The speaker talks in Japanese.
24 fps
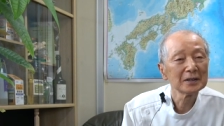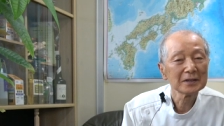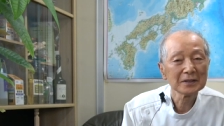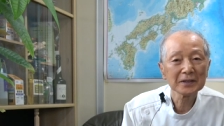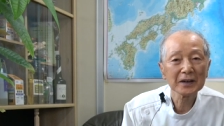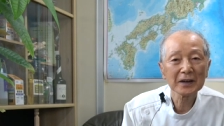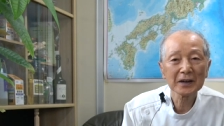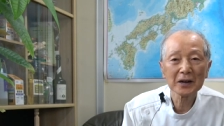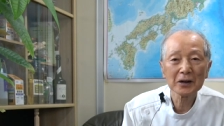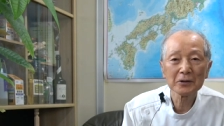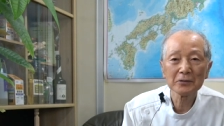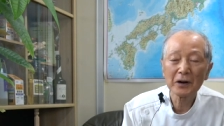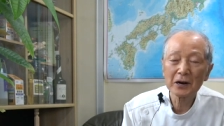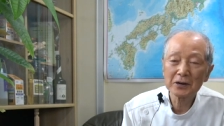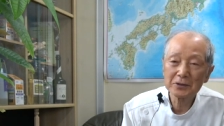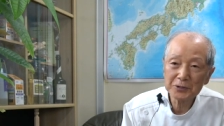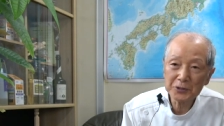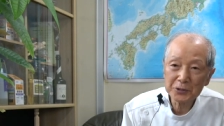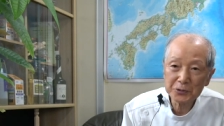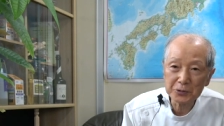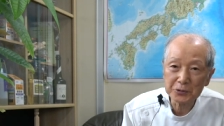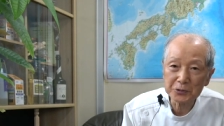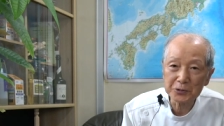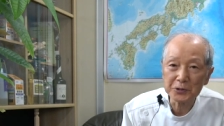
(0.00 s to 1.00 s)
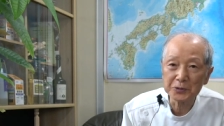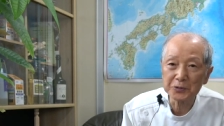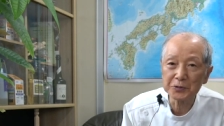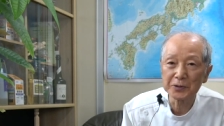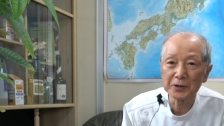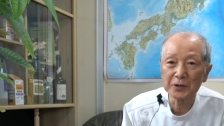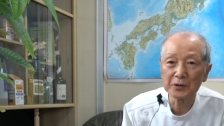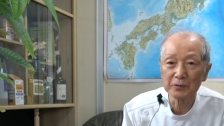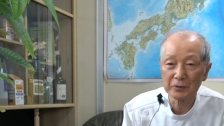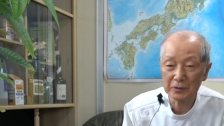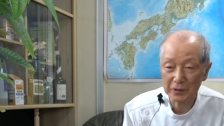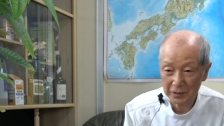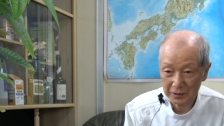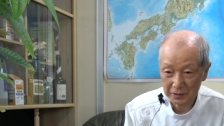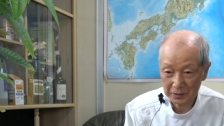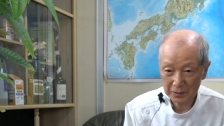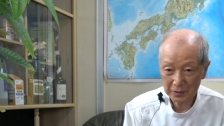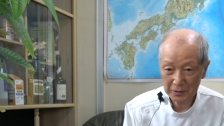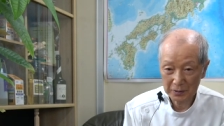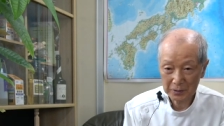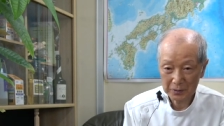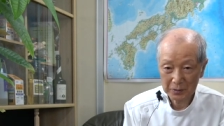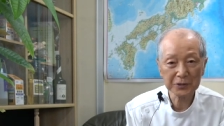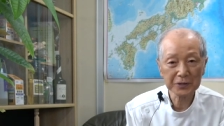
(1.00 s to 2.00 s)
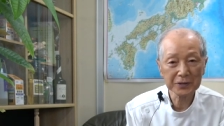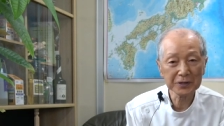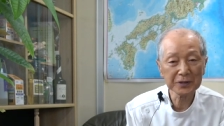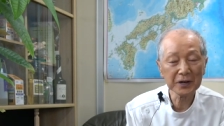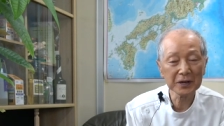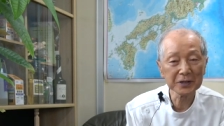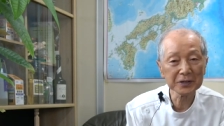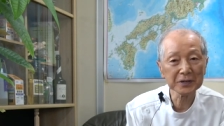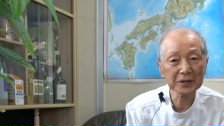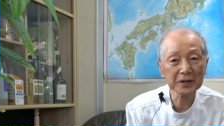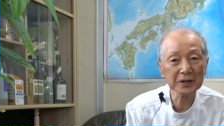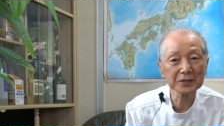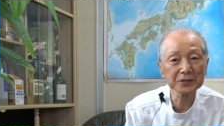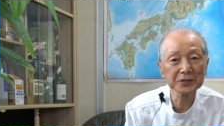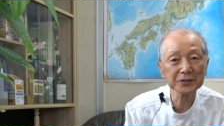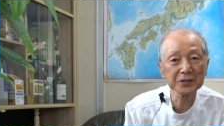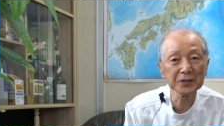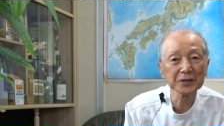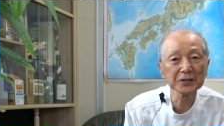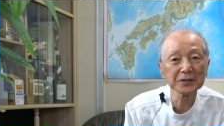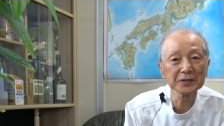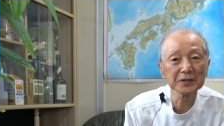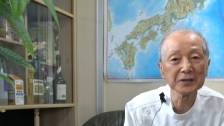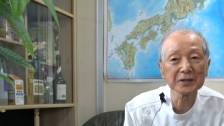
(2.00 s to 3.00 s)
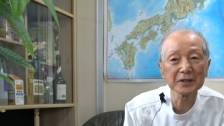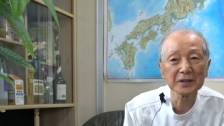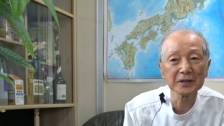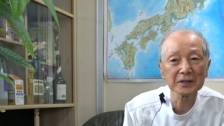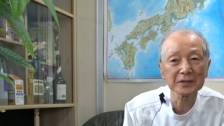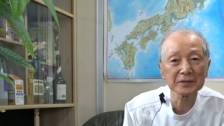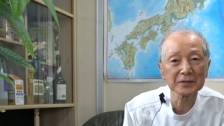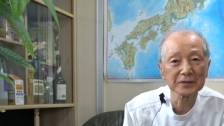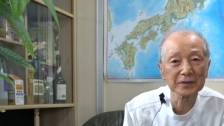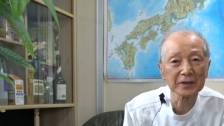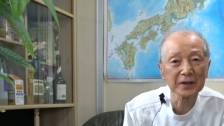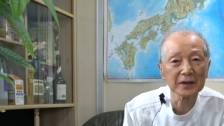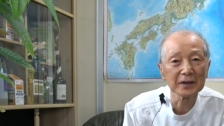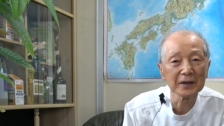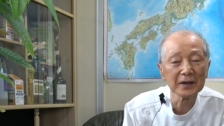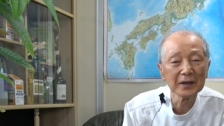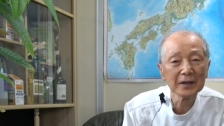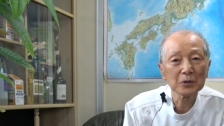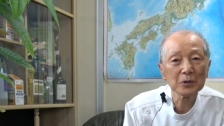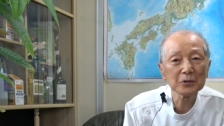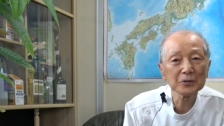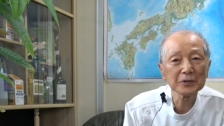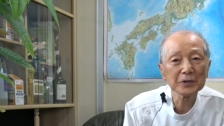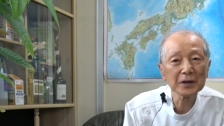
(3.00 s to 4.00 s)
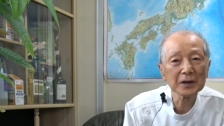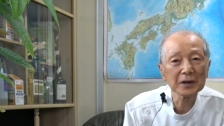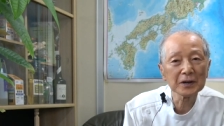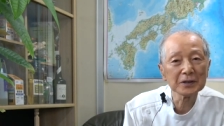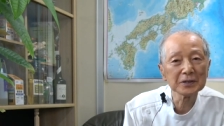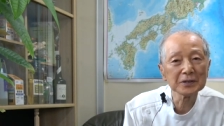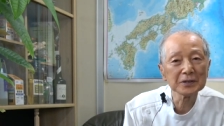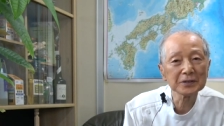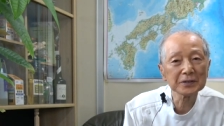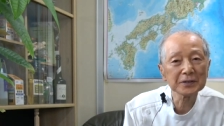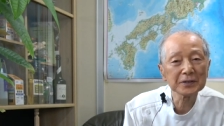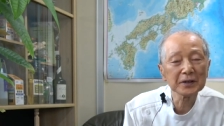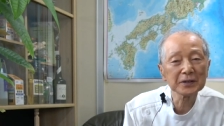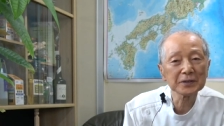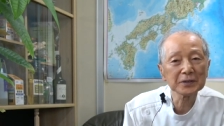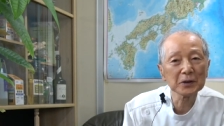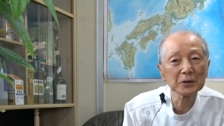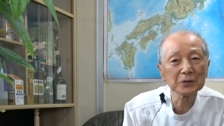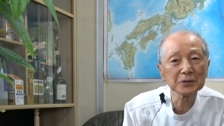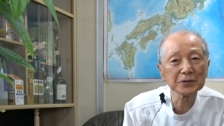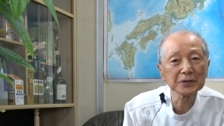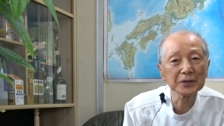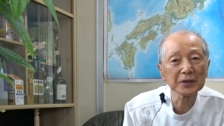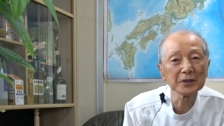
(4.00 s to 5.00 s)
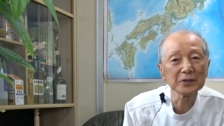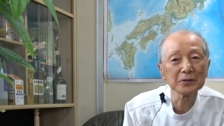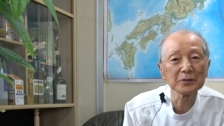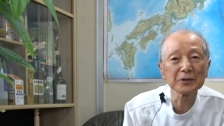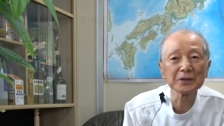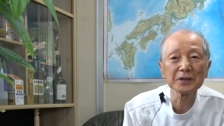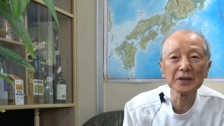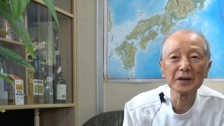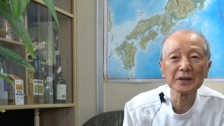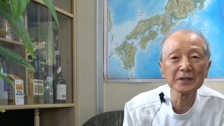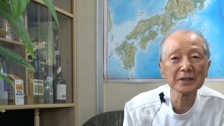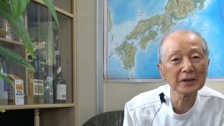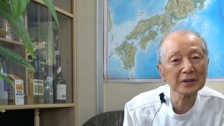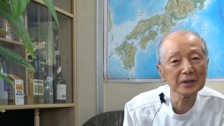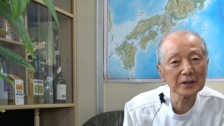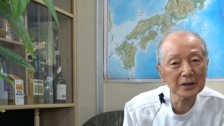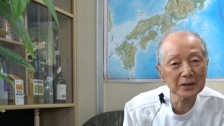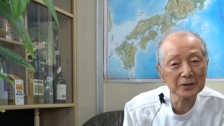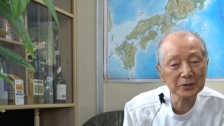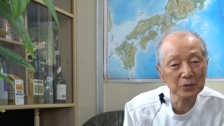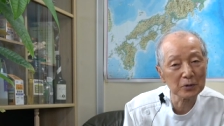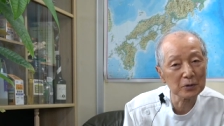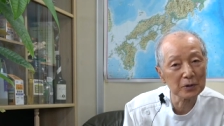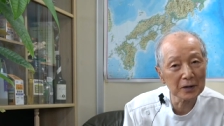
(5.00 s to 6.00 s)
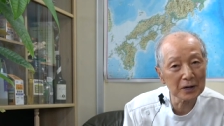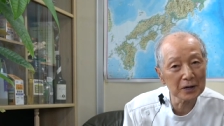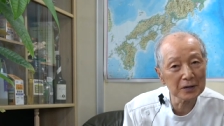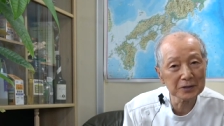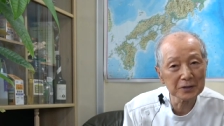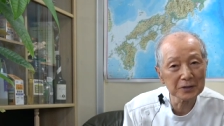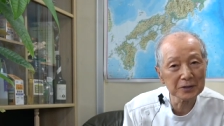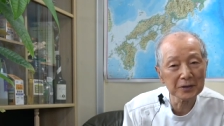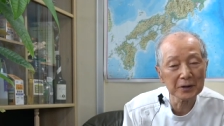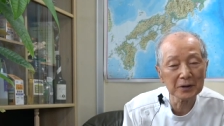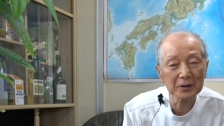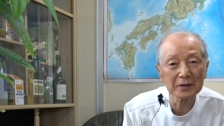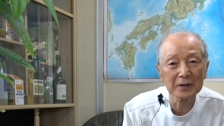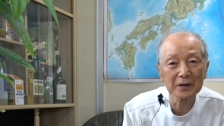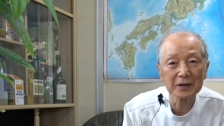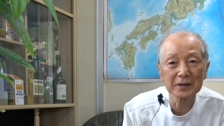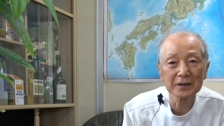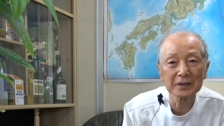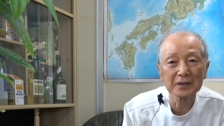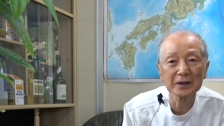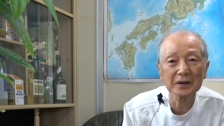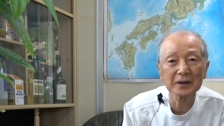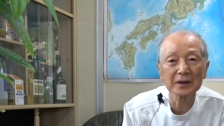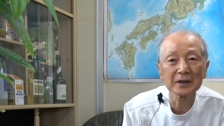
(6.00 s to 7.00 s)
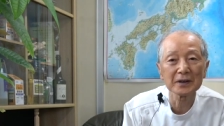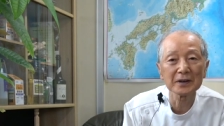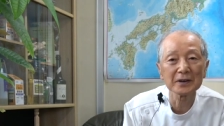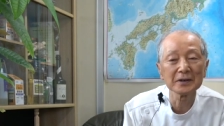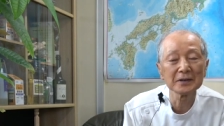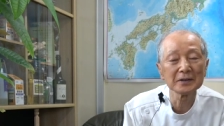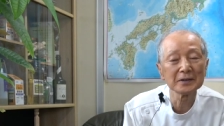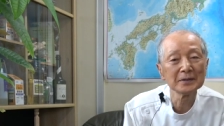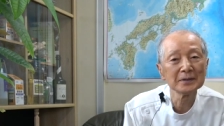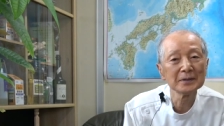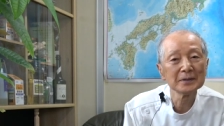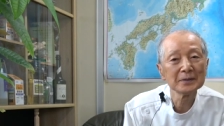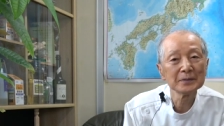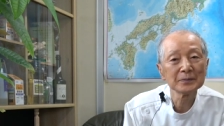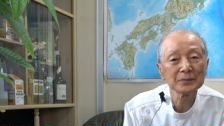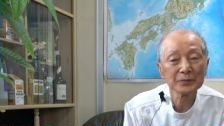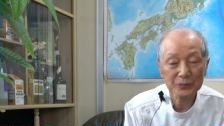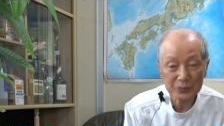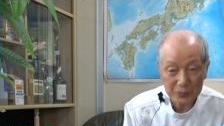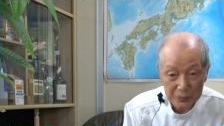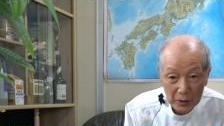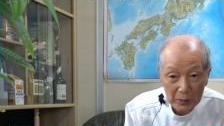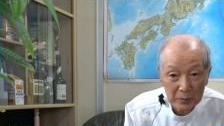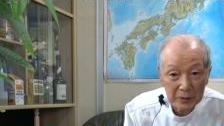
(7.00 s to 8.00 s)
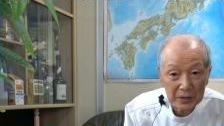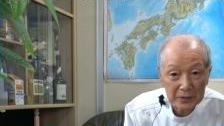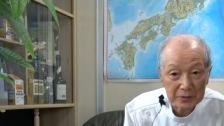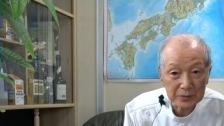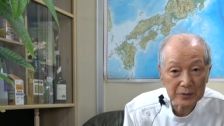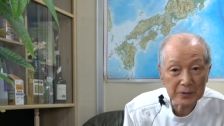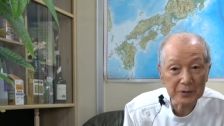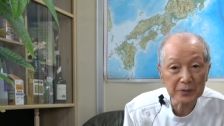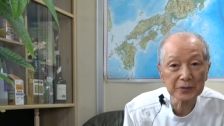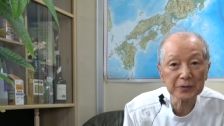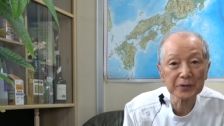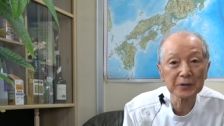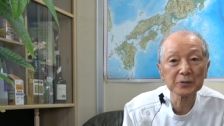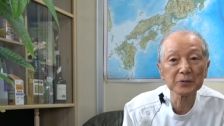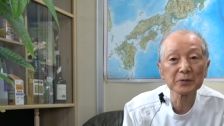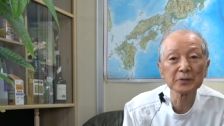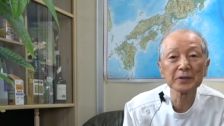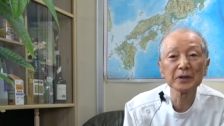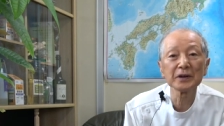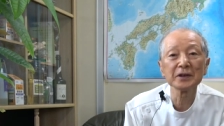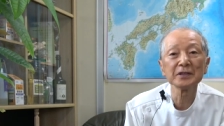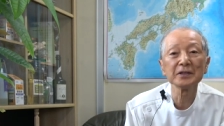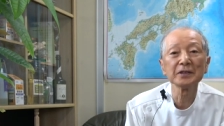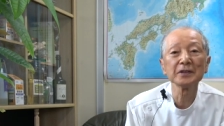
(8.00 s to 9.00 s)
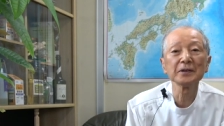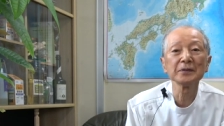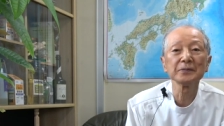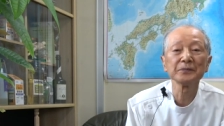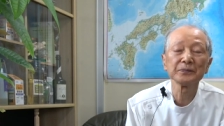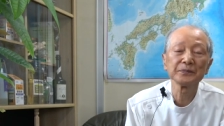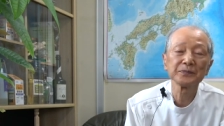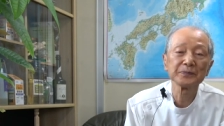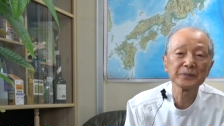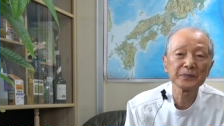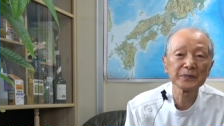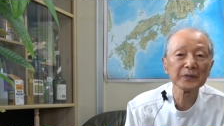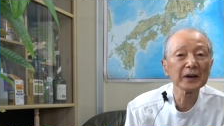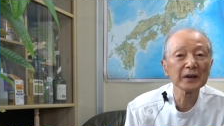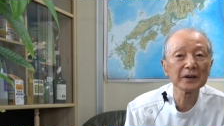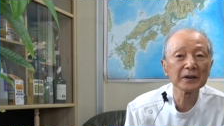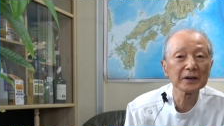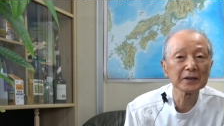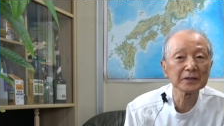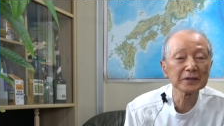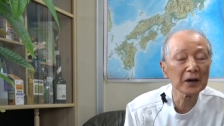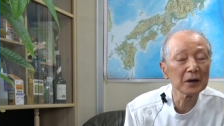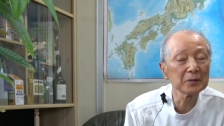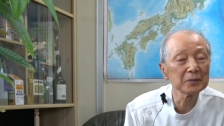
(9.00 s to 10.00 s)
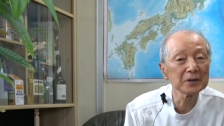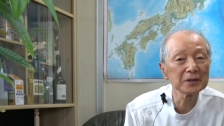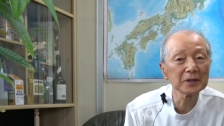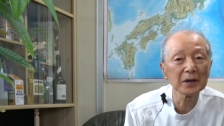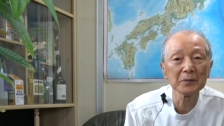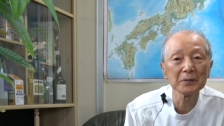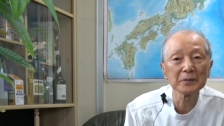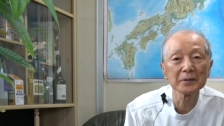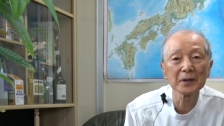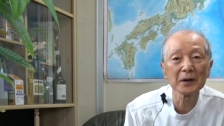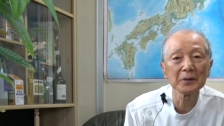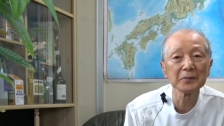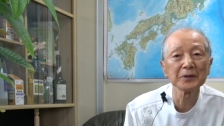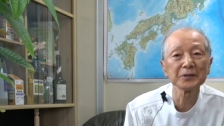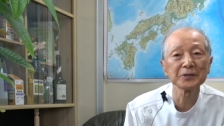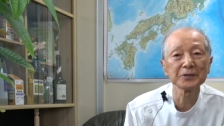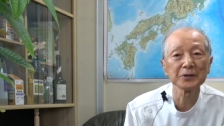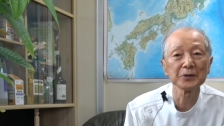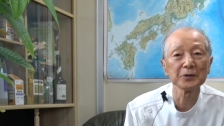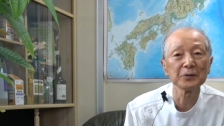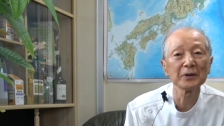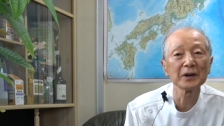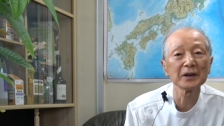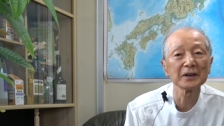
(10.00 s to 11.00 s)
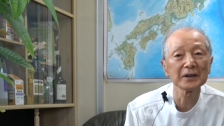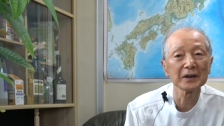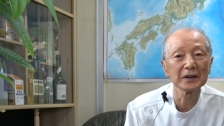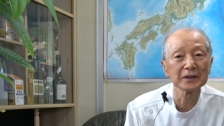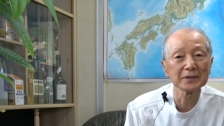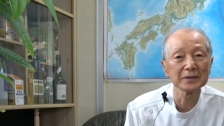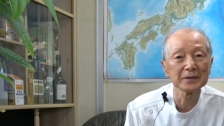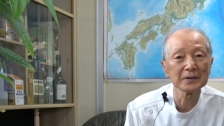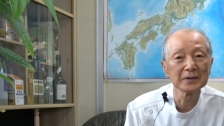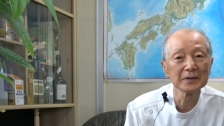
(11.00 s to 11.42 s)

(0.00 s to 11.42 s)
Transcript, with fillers: だから悪い人って言ってるのは非難批判してじゃなくてこんな生き方をしてんの嫌だなと感じてるだけだからダメって言った途端にだからダメダメダメって言わない